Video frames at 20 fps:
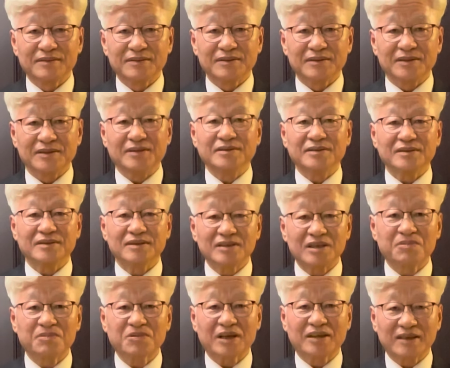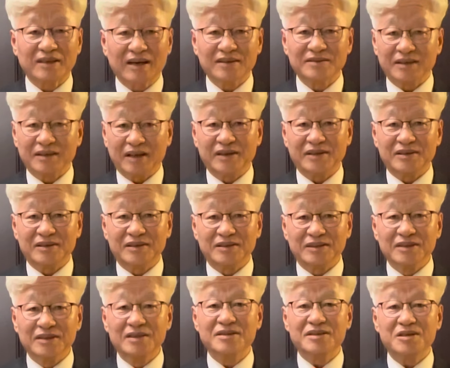이런 어제보다 나은 내일을
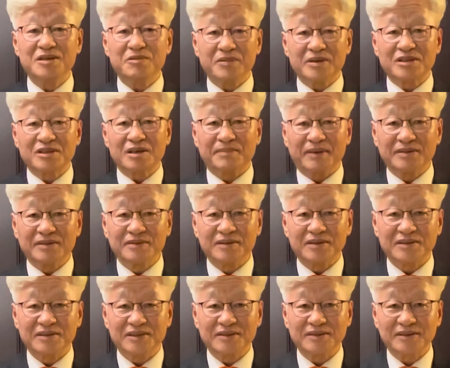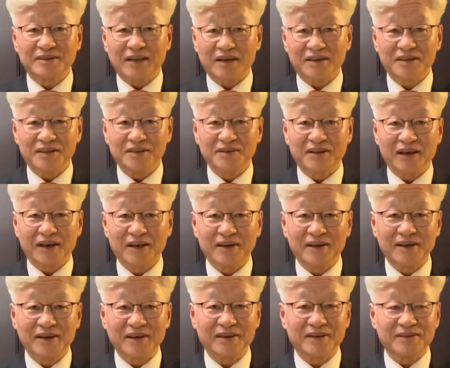열기 위해서 만들어진
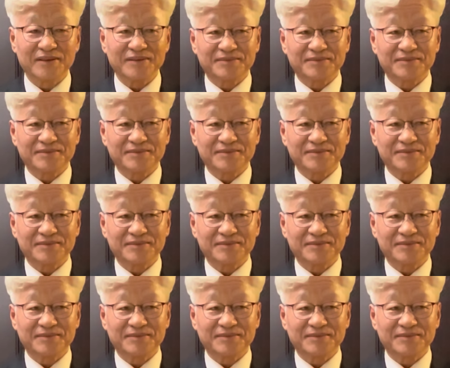당인데